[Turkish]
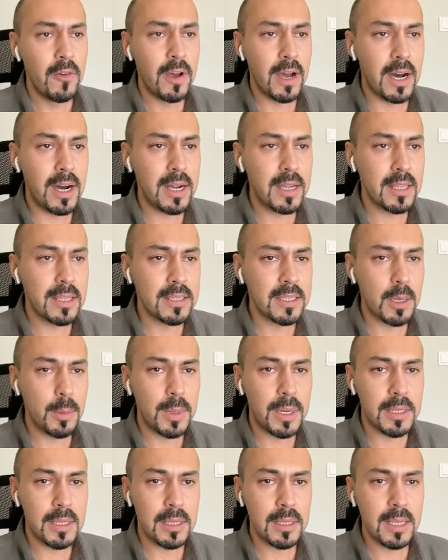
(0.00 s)
ve aynı
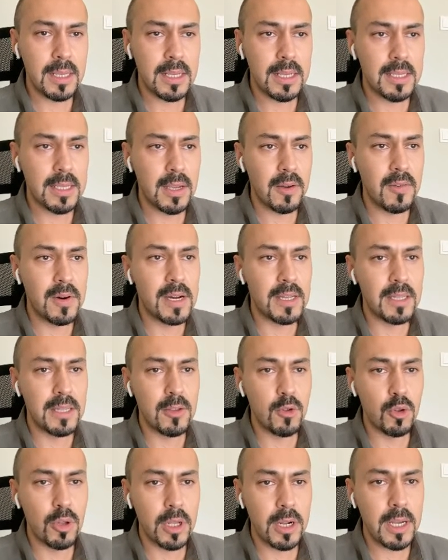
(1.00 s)
zamanda da kısa
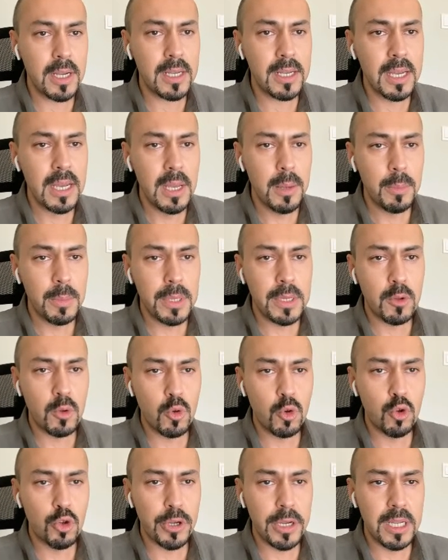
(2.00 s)
vadeli olarak bir
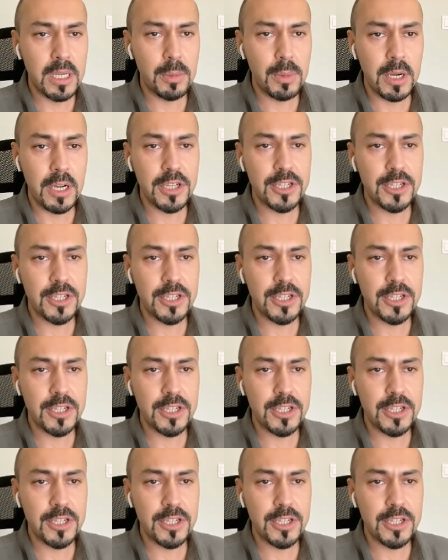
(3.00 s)
düşüş eğilimi